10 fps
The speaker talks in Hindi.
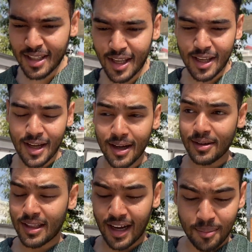ये
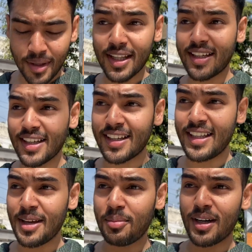यहाँ पे ठीक लग
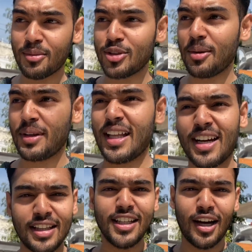रही है बट मुझे पता है
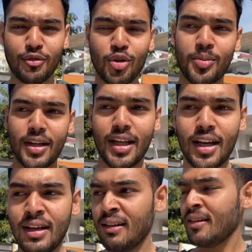गंदी काफ़ी हुई पड़ी है
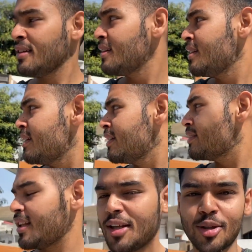
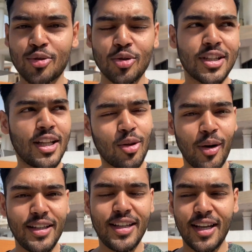तो सोचने तो
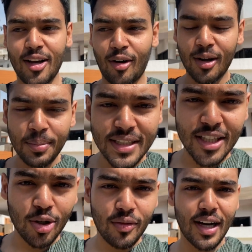ही दी है और पीछे
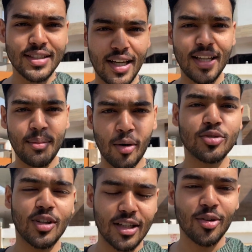जो आवाज़ आ रही है मैं कुछ
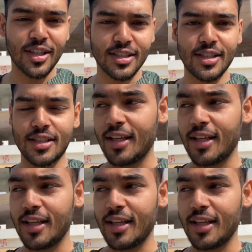सुनाता हूँ किस चीज़ की